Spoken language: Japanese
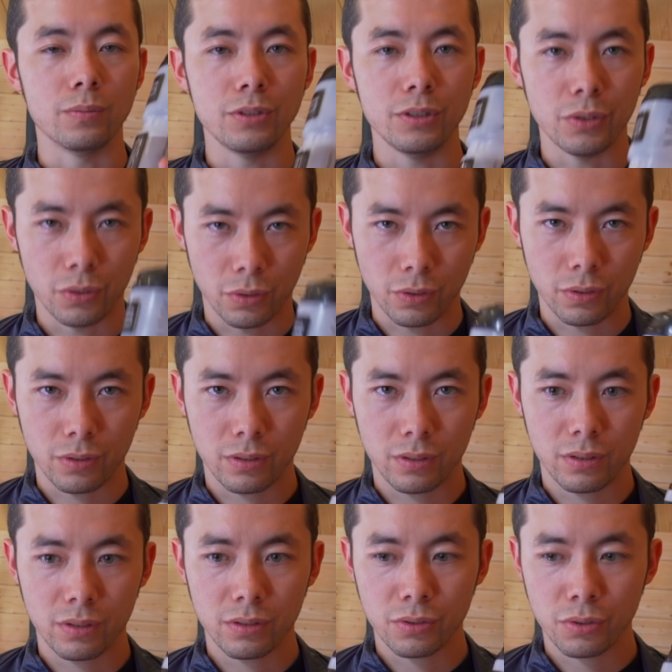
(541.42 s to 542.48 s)
む用
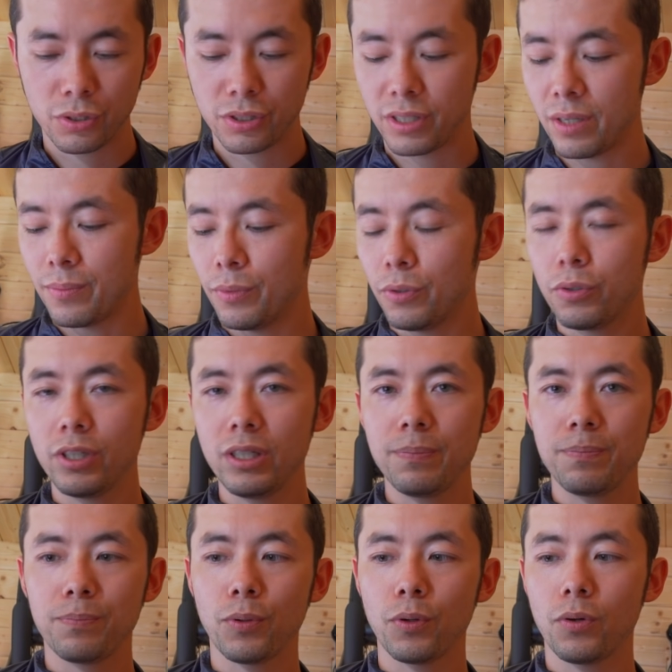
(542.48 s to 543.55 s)
そしてもう1
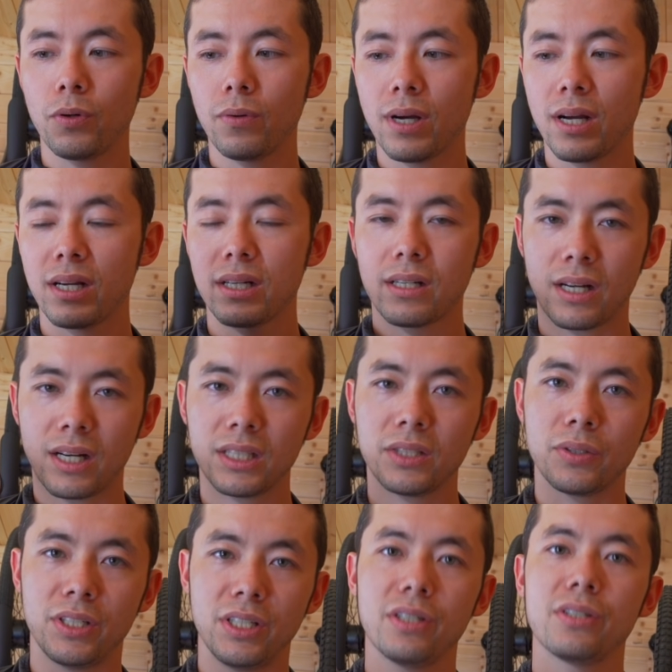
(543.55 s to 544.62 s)
本は体
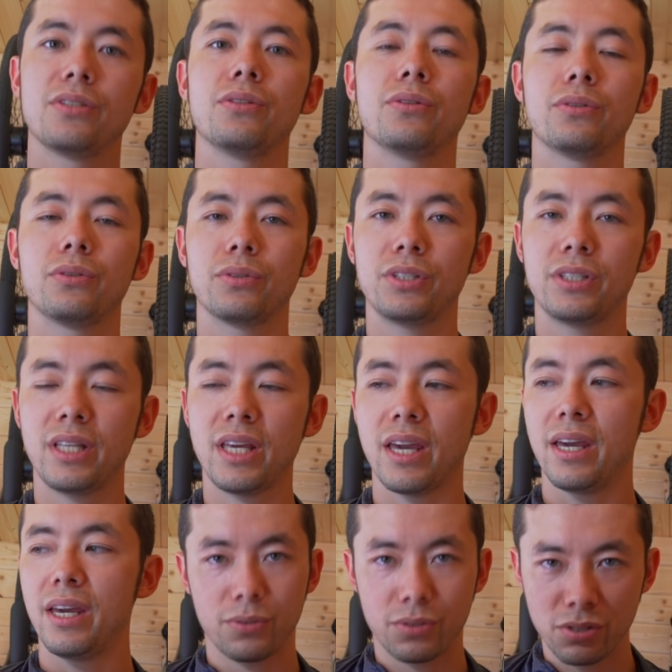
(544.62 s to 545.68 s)
を冷やすようとし
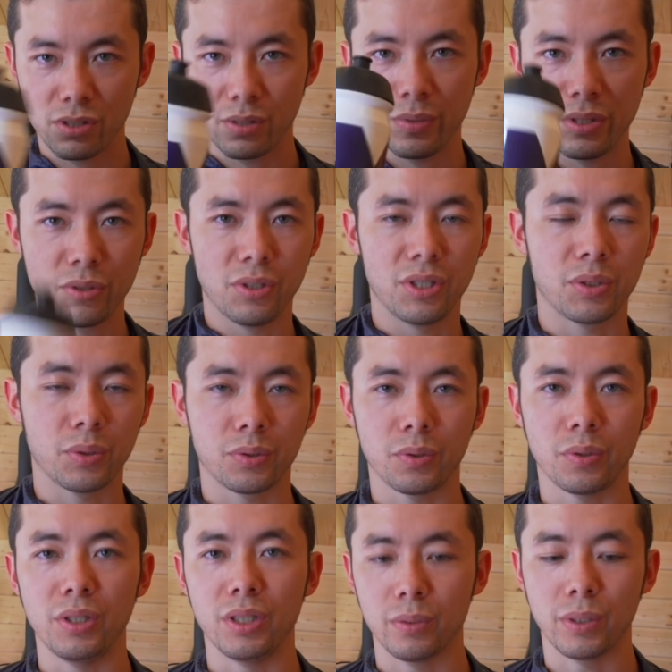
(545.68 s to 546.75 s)
て普通の水を入れておく
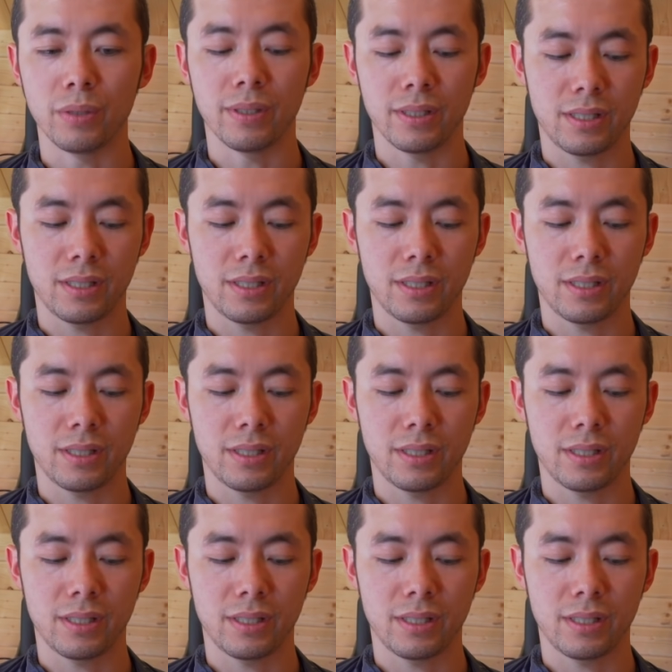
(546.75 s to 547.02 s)
といいと思いま